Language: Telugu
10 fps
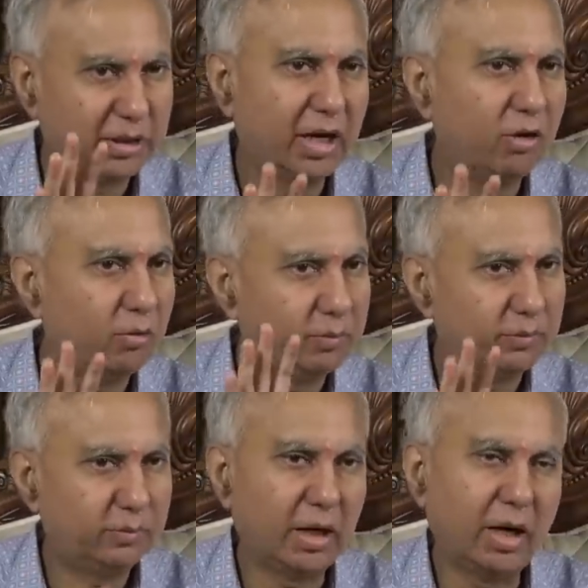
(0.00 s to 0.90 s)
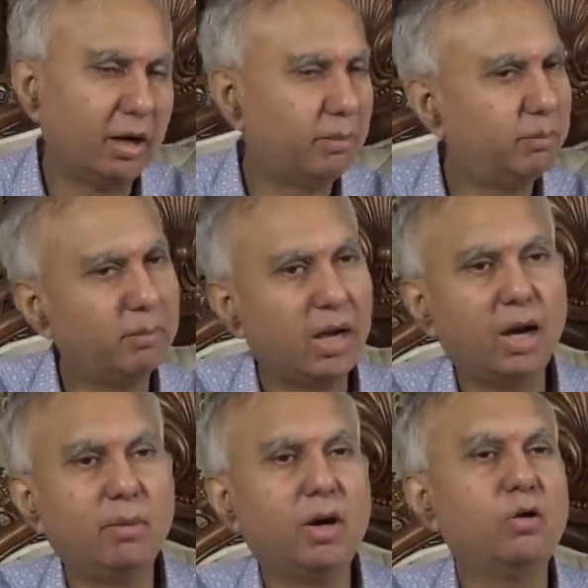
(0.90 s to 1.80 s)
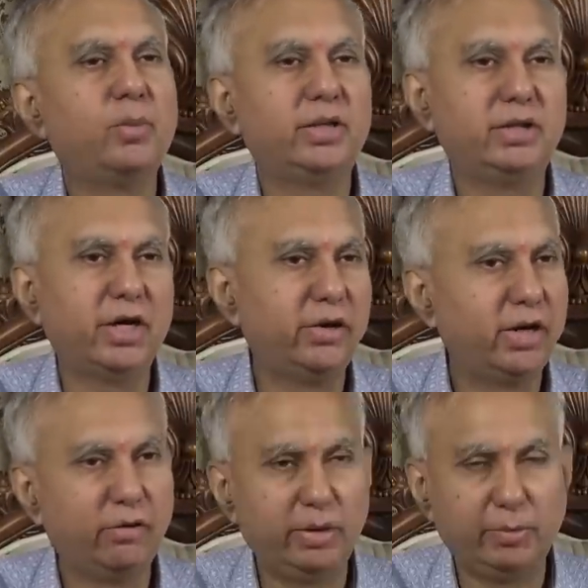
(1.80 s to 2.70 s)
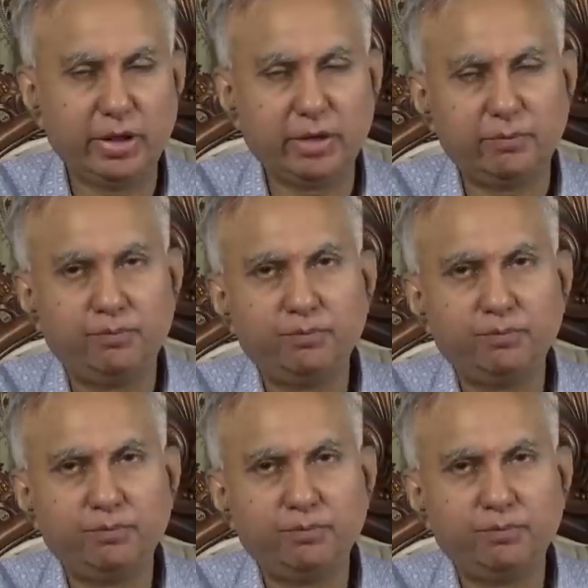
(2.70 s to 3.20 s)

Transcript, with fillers: ఉండిపోయారు అక్కడ మహామహోపాధ్యాయుడిగా ఉండిపోయారు